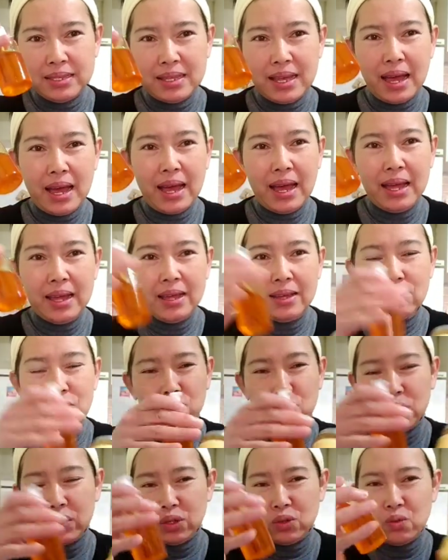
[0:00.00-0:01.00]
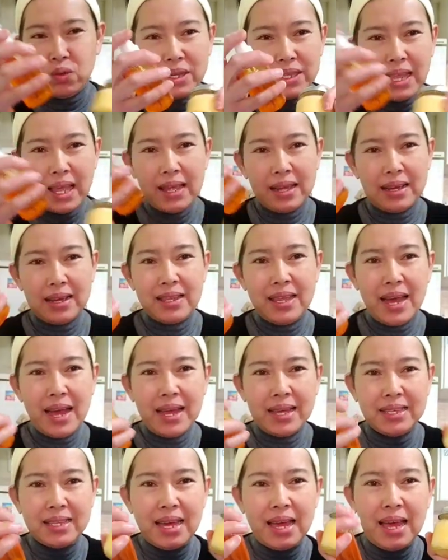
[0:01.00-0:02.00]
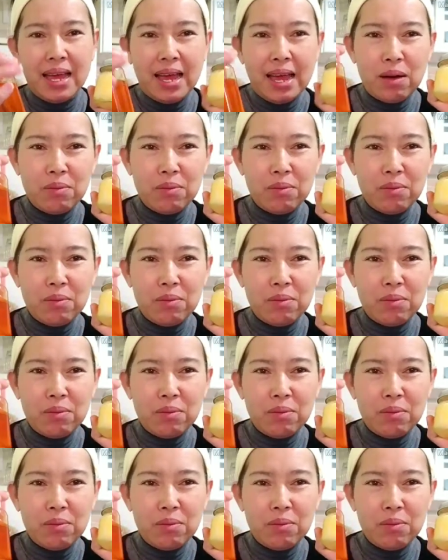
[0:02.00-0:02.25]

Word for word: นะคะนวดตัวไหนก็ได้นะคะ